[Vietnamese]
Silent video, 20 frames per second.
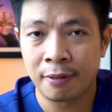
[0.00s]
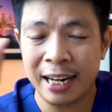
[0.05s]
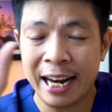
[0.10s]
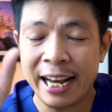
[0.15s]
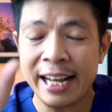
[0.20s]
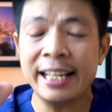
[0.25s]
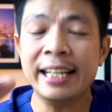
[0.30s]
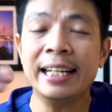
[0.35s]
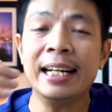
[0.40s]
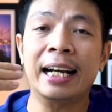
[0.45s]

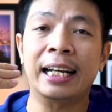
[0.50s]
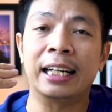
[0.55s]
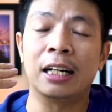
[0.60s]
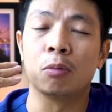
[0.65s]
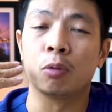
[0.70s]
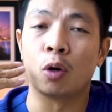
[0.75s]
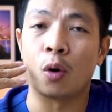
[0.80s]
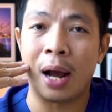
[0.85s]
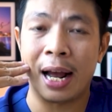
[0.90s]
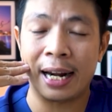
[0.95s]
Đấy chính là cái
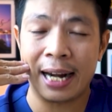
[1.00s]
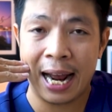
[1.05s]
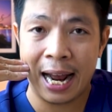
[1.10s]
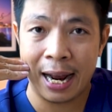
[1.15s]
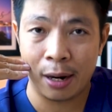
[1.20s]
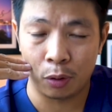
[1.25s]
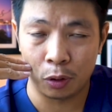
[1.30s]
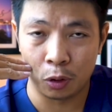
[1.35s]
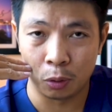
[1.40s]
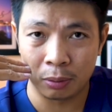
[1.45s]
nồng độ
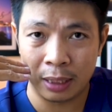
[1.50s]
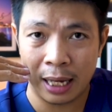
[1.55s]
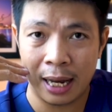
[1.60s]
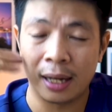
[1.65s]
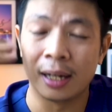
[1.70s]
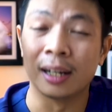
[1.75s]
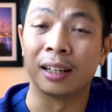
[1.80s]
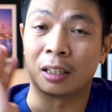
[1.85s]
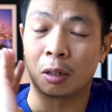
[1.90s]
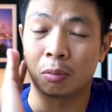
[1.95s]
HA của chúng
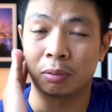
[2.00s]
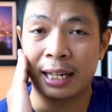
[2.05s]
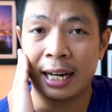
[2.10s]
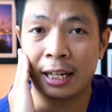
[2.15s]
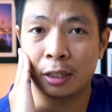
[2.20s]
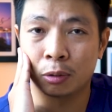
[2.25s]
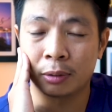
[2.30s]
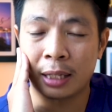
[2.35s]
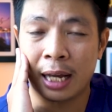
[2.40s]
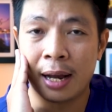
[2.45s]
ta ở trong
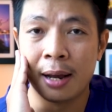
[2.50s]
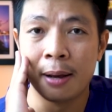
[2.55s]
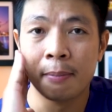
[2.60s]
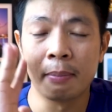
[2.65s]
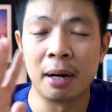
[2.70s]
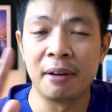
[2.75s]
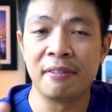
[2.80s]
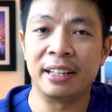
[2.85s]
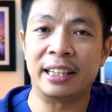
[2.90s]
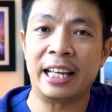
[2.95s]
da chúng ta.
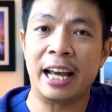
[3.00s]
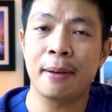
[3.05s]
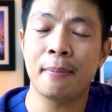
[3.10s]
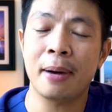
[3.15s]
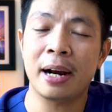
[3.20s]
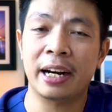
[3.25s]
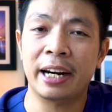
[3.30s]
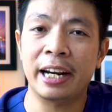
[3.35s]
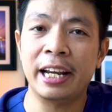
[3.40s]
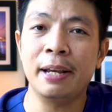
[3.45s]
Bởi vì thế
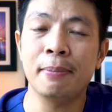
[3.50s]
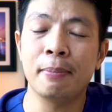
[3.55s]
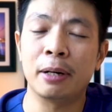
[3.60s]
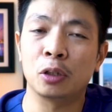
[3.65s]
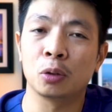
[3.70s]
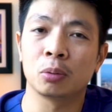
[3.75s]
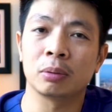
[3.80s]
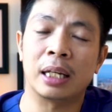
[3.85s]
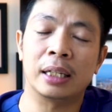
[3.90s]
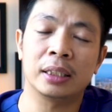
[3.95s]
mà khi mà
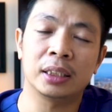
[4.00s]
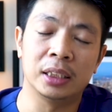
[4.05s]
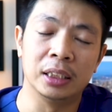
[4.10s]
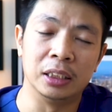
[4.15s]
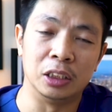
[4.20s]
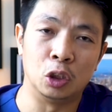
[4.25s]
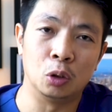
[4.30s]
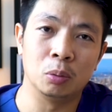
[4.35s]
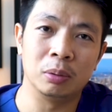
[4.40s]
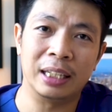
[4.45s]
chúng ta
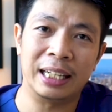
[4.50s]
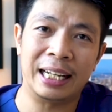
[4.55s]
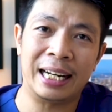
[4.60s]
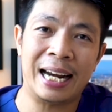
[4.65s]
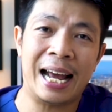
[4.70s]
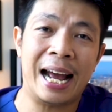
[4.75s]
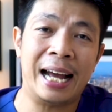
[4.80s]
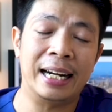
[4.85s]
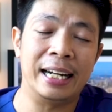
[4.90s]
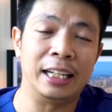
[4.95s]
sử dụng những
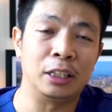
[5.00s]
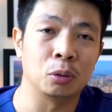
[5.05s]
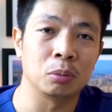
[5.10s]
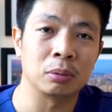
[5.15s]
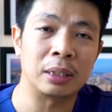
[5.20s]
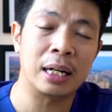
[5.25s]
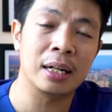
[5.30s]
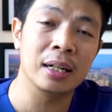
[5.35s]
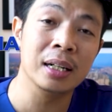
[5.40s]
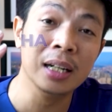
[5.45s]
HA để
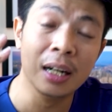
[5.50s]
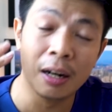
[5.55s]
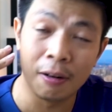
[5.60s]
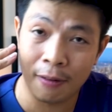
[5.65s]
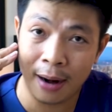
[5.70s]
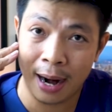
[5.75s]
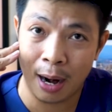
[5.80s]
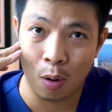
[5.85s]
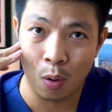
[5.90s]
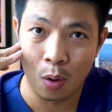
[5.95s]
chúng ta đưa
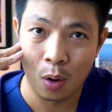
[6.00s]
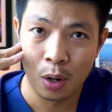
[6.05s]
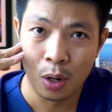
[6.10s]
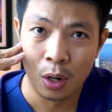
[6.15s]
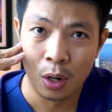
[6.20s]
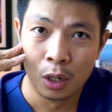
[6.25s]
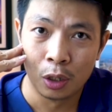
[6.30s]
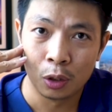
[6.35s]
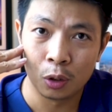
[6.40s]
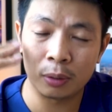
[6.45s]
vào,
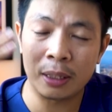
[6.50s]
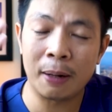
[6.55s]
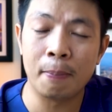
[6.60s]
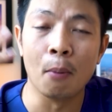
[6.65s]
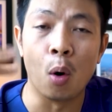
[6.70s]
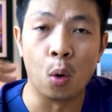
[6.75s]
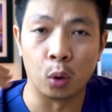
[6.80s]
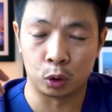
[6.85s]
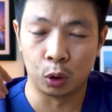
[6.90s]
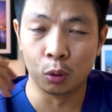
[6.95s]
chúng ta
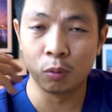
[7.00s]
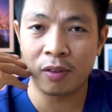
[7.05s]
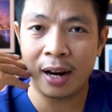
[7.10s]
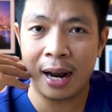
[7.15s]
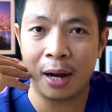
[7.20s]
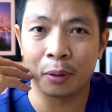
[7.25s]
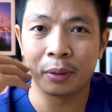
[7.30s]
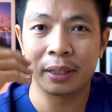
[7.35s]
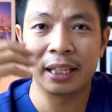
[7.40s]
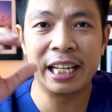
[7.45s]
bổ sung
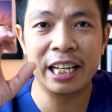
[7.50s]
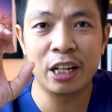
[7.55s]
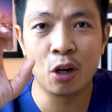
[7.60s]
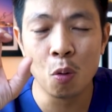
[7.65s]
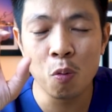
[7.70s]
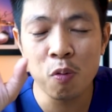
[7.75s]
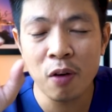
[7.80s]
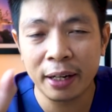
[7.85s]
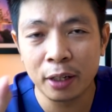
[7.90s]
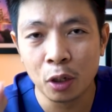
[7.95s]
vào thì
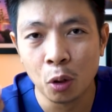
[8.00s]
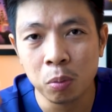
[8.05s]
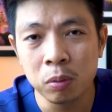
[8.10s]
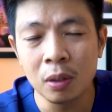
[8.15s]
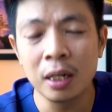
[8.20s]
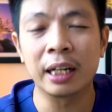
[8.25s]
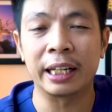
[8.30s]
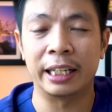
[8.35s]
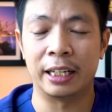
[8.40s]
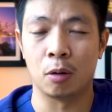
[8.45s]
cũng phải
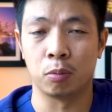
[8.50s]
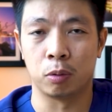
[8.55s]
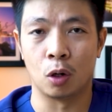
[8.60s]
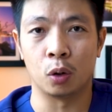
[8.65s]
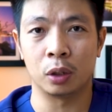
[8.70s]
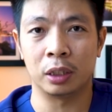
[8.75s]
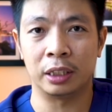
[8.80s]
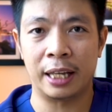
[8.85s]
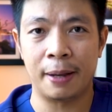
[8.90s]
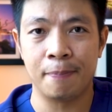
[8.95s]
đúng được cái nồng
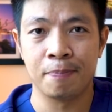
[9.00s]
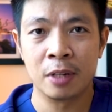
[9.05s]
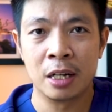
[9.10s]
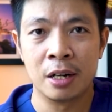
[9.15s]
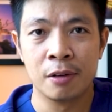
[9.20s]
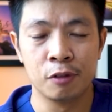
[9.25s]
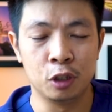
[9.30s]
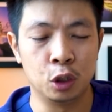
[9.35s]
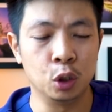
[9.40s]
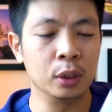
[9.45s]
độ như thế.
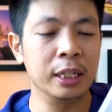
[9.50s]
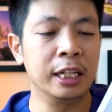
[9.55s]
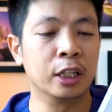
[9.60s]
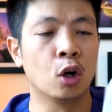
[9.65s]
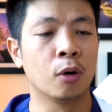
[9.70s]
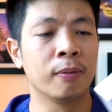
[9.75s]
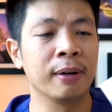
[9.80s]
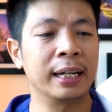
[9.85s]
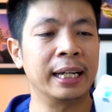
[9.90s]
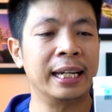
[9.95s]
Ví dụ như
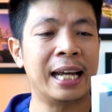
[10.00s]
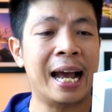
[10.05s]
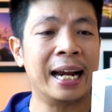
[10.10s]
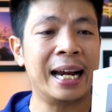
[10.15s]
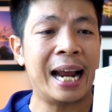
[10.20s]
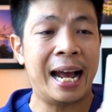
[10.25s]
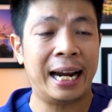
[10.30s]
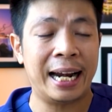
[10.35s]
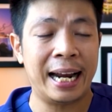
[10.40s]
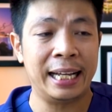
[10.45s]
đối với cái
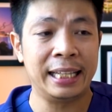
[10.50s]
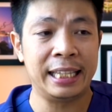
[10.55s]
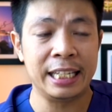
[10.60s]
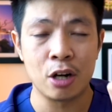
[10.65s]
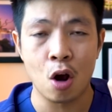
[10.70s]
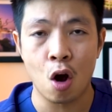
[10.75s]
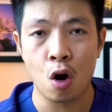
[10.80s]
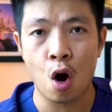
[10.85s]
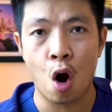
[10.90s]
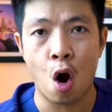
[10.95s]
HA này thì
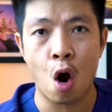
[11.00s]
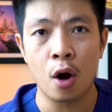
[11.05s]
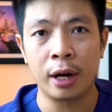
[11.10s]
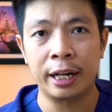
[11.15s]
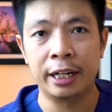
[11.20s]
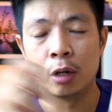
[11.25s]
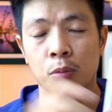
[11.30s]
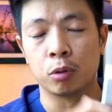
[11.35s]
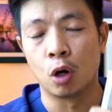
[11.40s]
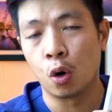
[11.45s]
nó có
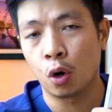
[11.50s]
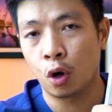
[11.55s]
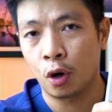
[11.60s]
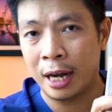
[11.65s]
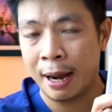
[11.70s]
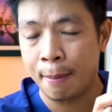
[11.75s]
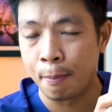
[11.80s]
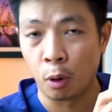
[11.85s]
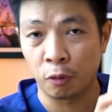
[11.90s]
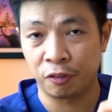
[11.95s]
cái nồng độ nó
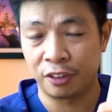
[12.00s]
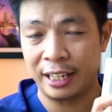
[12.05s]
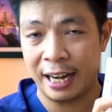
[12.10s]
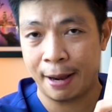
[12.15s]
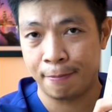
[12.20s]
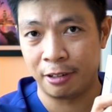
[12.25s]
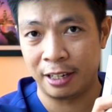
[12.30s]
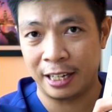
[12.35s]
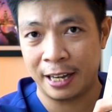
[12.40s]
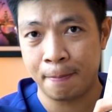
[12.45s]
là
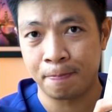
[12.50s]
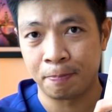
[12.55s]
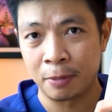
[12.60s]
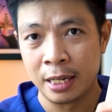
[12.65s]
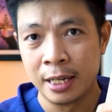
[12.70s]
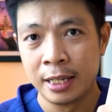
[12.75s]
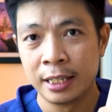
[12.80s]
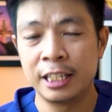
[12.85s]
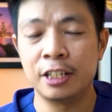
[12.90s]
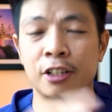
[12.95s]
1,5%,
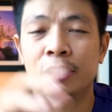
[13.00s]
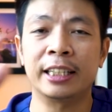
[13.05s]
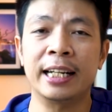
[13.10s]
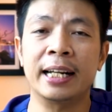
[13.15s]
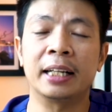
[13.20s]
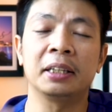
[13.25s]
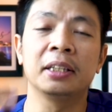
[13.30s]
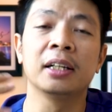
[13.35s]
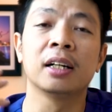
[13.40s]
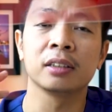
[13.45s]
thì nó
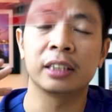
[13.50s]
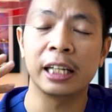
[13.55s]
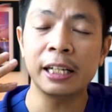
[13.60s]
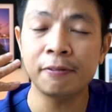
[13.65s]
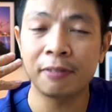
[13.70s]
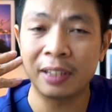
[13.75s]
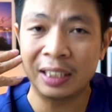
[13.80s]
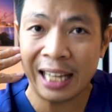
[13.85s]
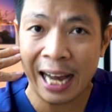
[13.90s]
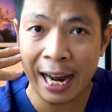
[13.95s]
sẽ tương
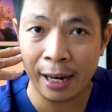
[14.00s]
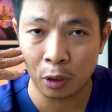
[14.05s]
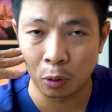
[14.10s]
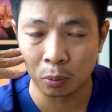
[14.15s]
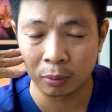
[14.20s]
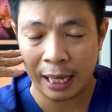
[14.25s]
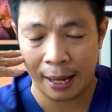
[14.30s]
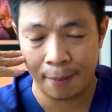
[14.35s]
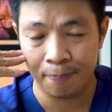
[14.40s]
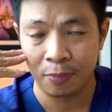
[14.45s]
thích với da của
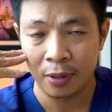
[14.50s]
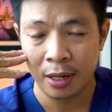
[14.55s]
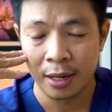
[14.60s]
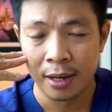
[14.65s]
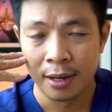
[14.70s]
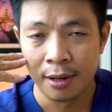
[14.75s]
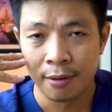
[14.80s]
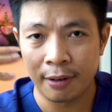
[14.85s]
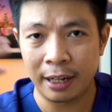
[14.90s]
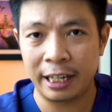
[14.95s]
chúng ta.
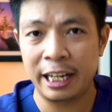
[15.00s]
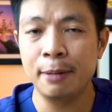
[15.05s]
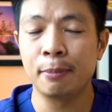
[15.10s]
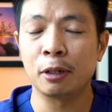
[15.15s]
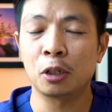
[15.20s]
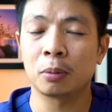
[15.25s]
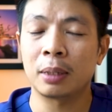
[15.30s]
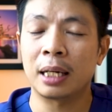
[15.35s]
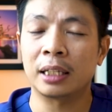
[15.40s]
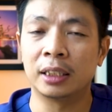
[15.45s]
Và khi
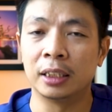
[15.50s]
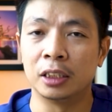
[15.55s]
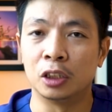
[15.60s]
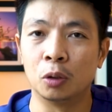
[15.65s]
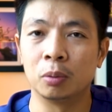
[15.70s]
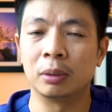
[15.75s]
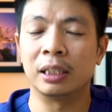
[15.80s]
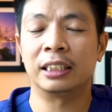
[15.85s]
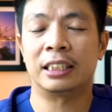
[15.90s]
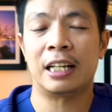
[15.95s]
mà chúng ta sử
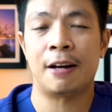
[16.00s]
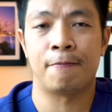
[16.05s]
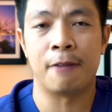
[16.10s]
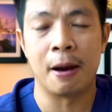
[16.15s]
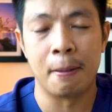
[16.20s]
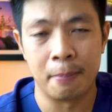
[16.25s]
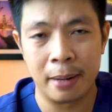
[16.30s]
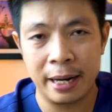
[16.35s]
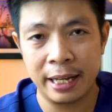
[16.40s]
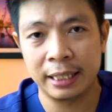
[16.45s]
dụng những sản
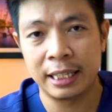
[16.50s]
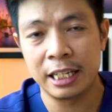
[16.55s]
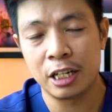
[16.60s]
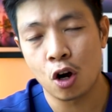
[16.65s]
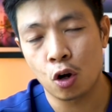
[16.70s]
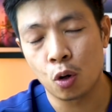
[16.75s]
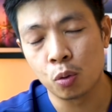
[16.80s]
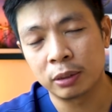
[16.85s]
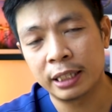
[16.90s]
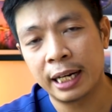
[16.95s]
phẩm ấy thì
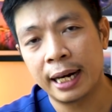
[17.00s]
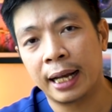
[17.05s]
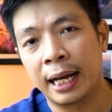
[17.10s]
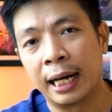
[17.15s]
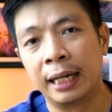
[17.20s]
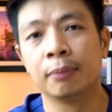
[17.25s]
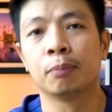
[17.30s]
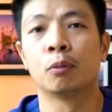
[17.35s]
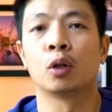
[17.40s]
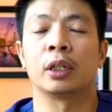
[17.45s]
nó cũng sẽ
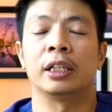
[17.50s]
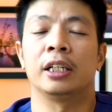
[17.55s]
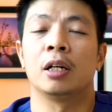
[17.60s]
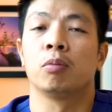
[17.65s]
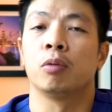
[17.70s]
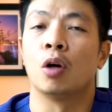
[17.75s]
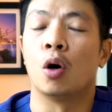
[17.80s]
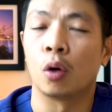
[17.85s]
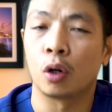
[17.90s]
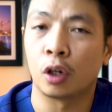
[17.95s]
cần một cái
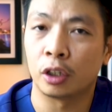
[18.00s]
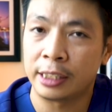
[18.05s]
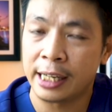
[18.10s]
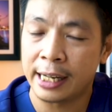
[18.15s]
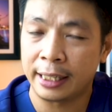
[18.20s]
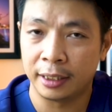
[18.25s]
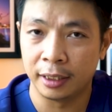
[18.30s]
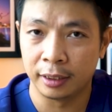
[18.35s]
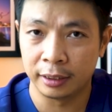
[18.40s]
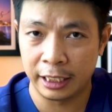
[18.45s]
nồng độ nó
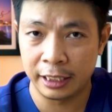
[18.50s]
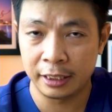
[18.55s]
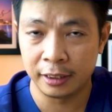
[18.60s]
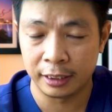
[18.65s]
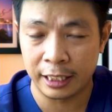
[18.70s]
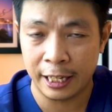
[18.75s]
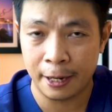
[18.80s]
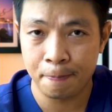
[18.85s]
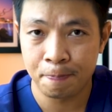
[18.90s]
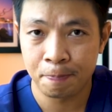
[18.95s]
sẽ tương thích
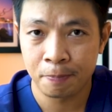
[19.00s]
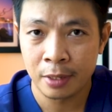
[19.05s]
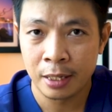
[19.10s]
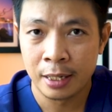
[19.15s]
như thế.